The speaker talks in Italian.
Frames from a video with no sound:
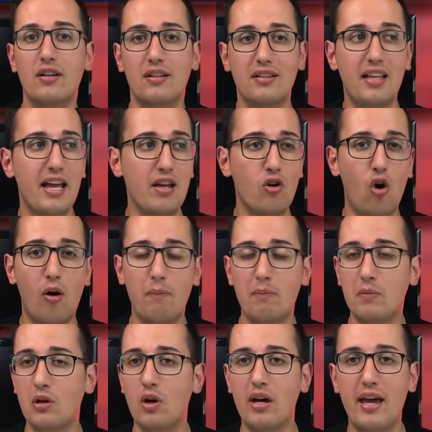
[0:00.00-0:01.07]
dei
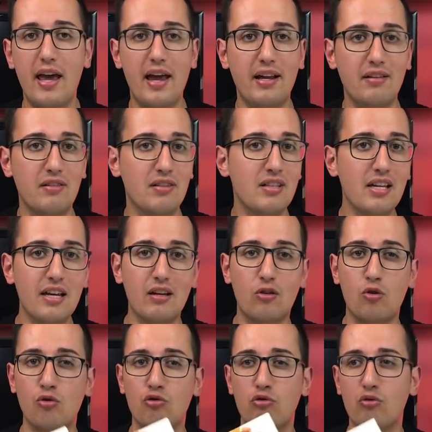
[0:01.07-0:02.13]
rom e di
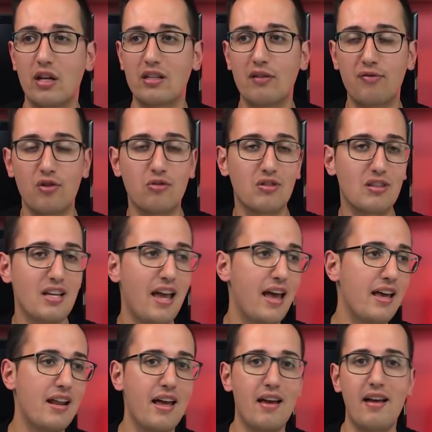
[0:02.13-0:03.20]
chiusura di
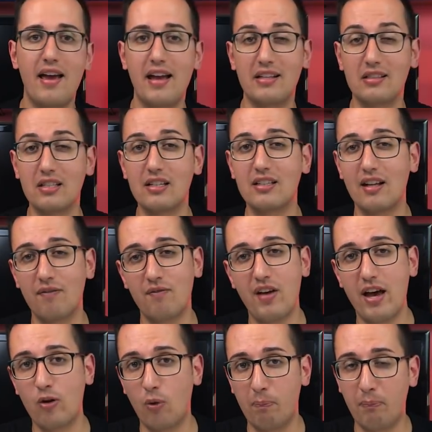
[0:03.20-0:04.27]
frontiere e di
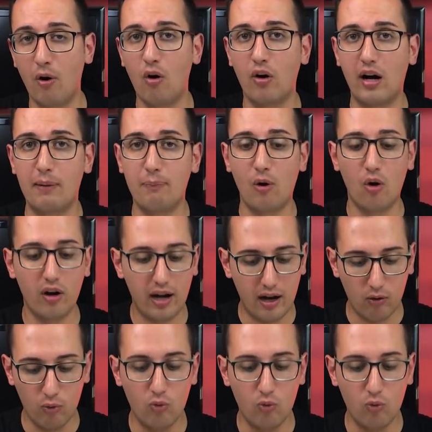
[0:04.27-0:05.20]
davvero poca poca